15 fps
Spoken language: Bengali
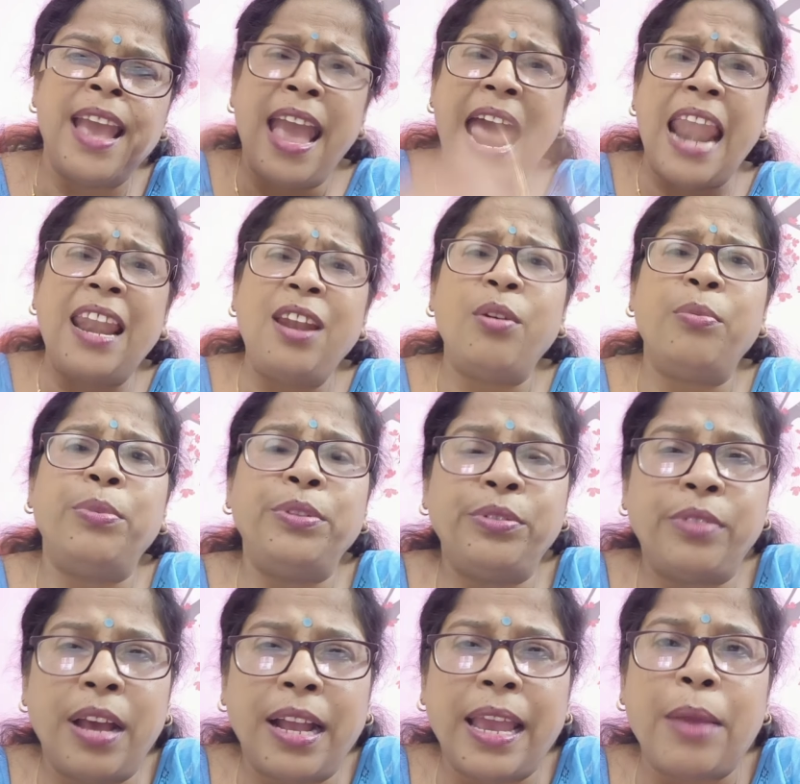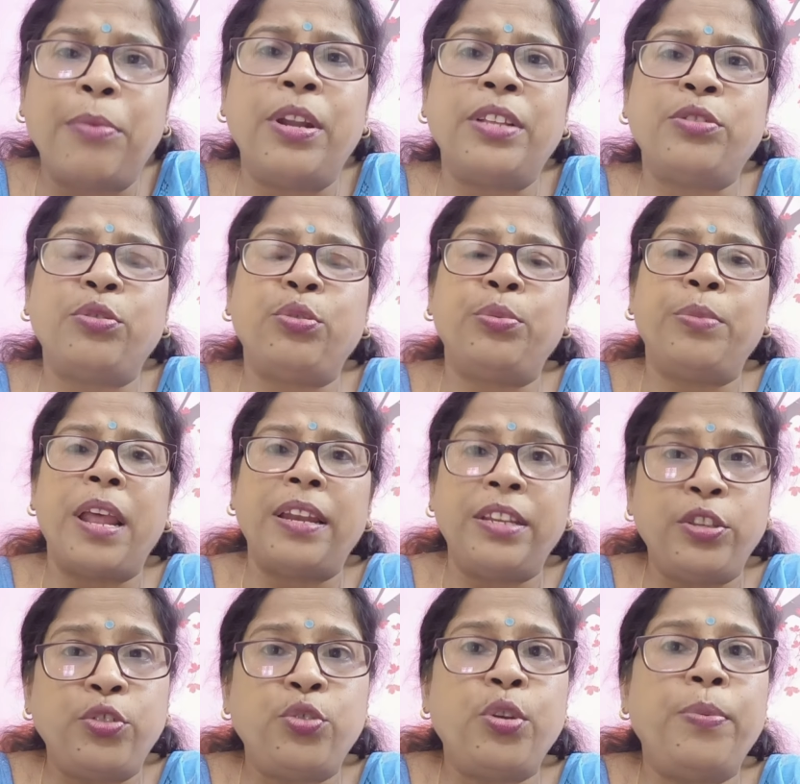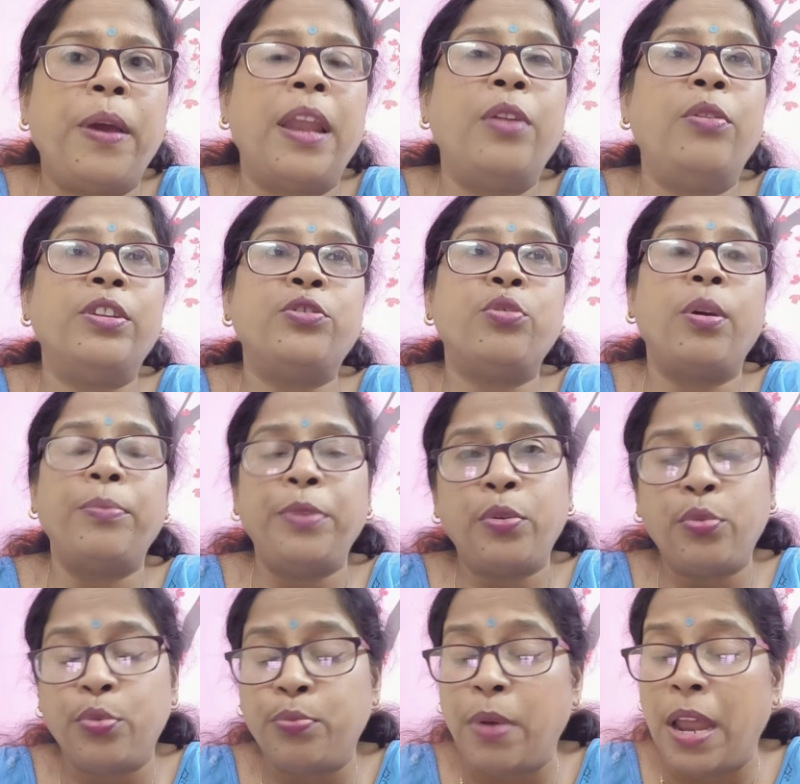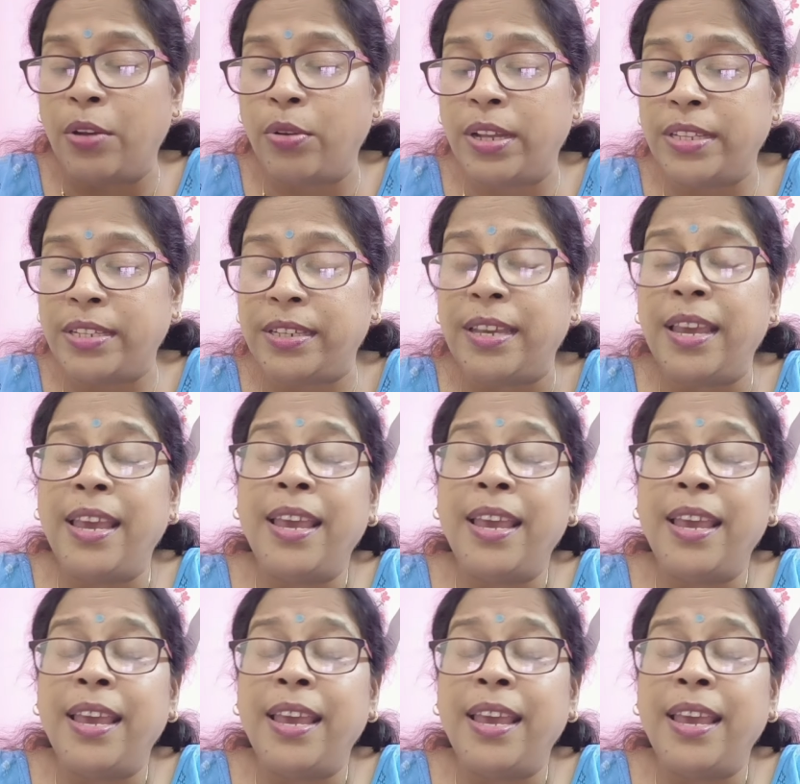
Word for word: হ্যালো বন্ধুরা কেমন আছো তোমরা নিশ্চয়ই ভালো আছো আমিও খুব ভালো আছি